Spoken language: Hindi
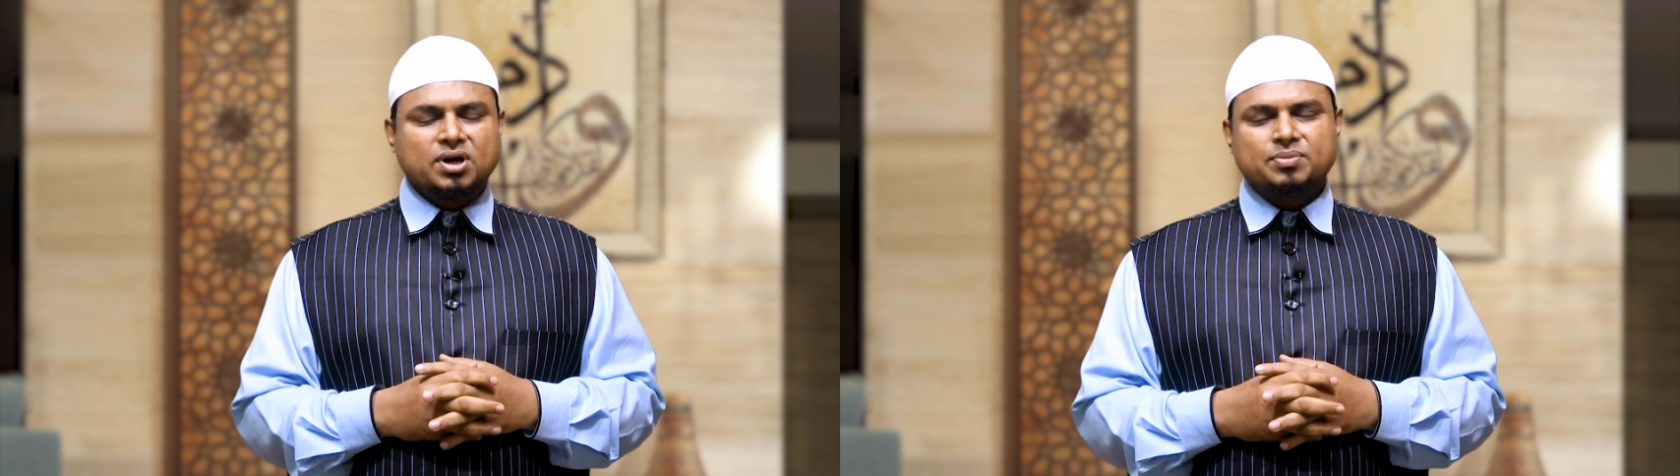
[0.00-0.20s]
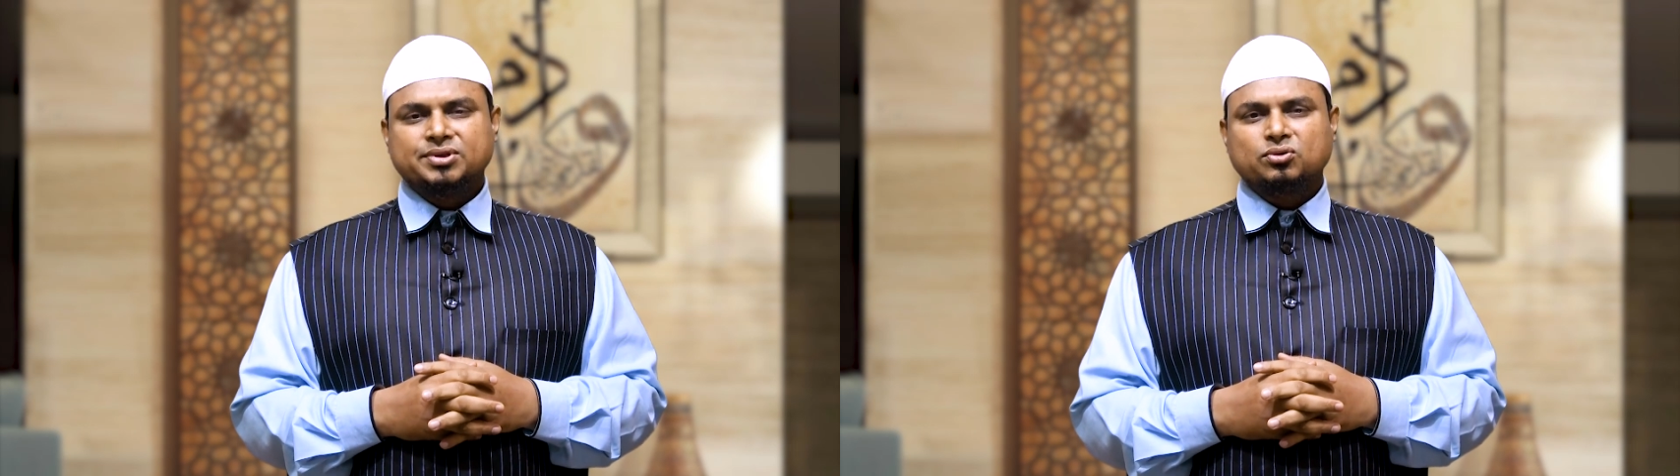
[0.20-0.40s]

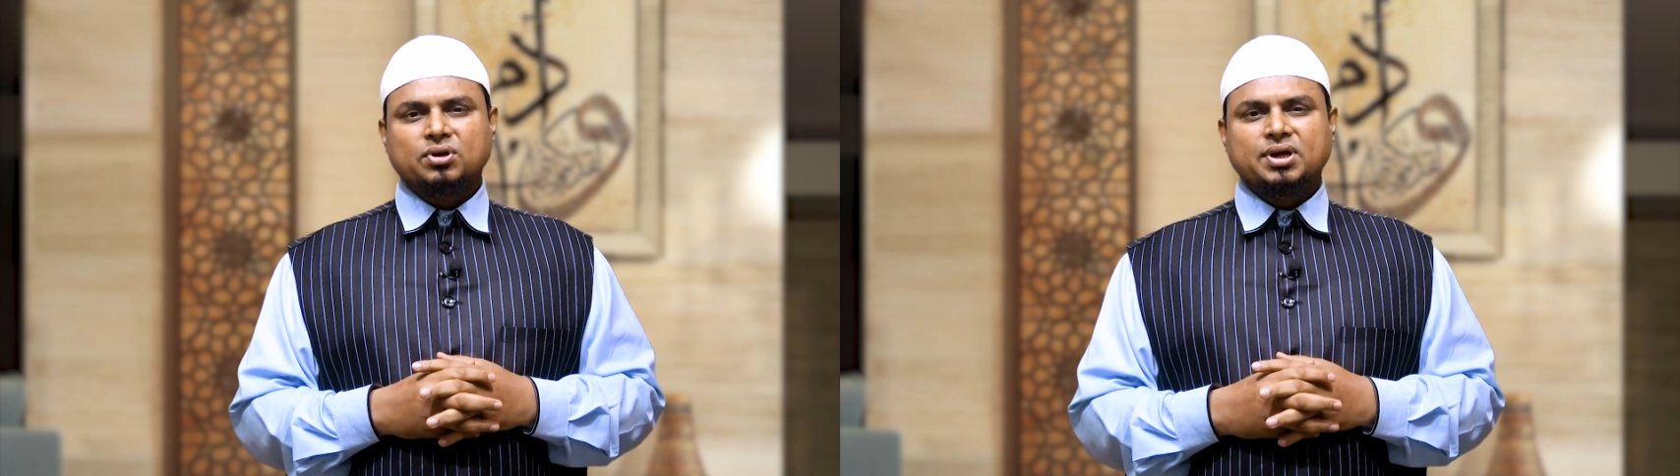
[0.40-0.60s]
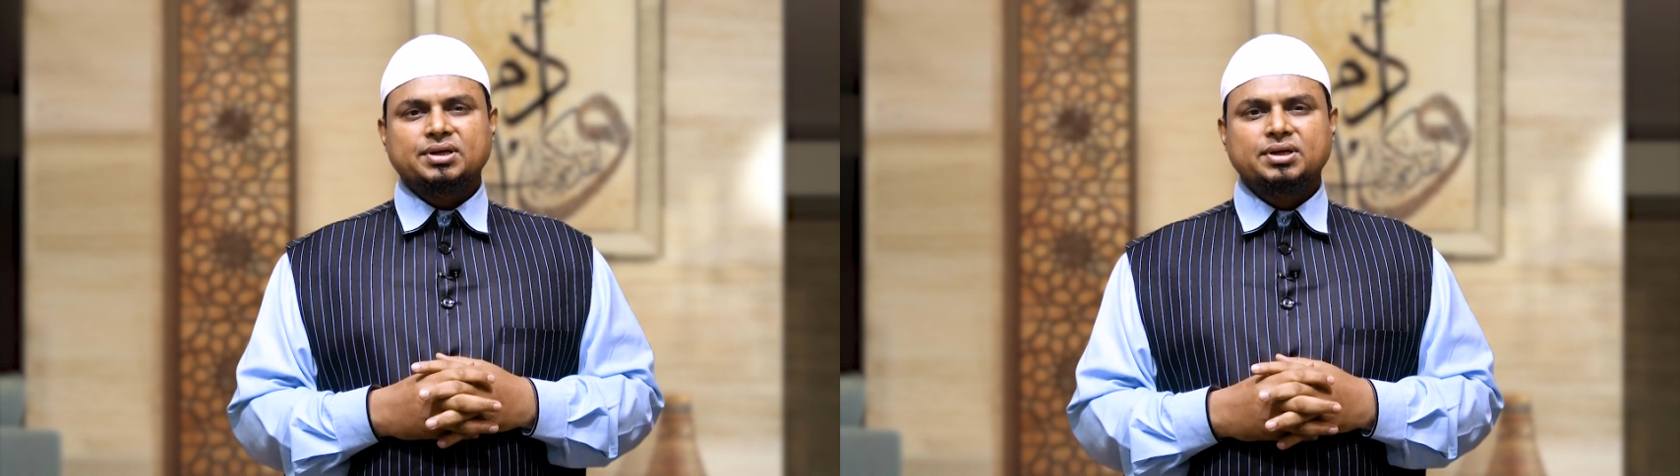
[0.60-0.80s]

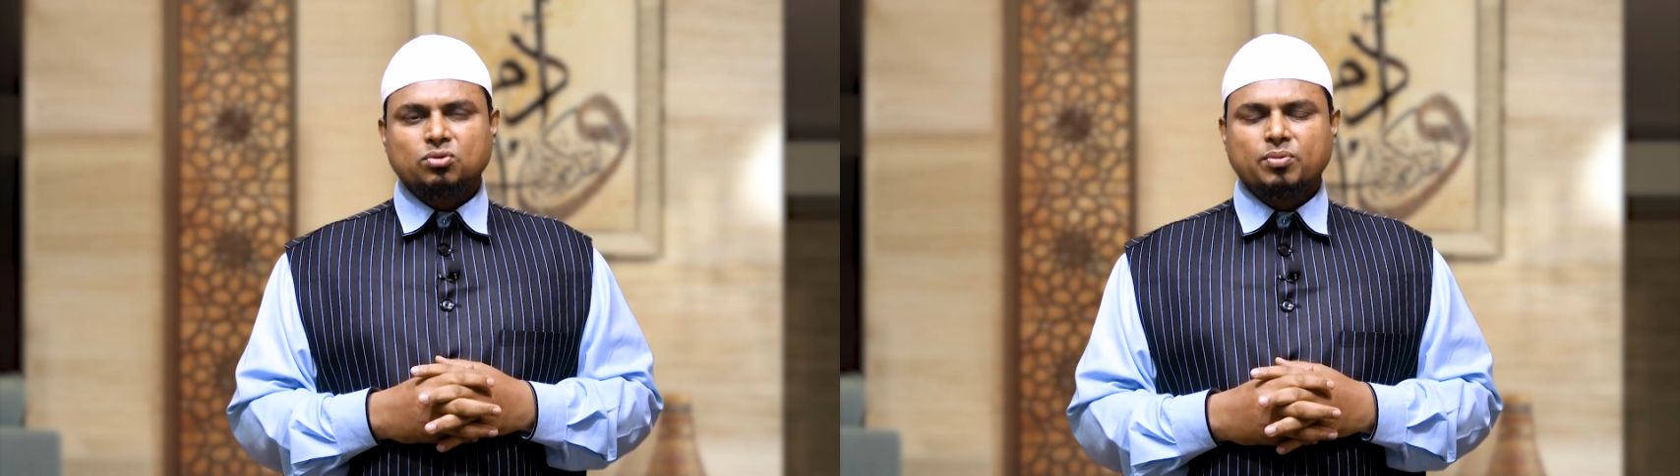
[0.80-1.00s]
वरहमल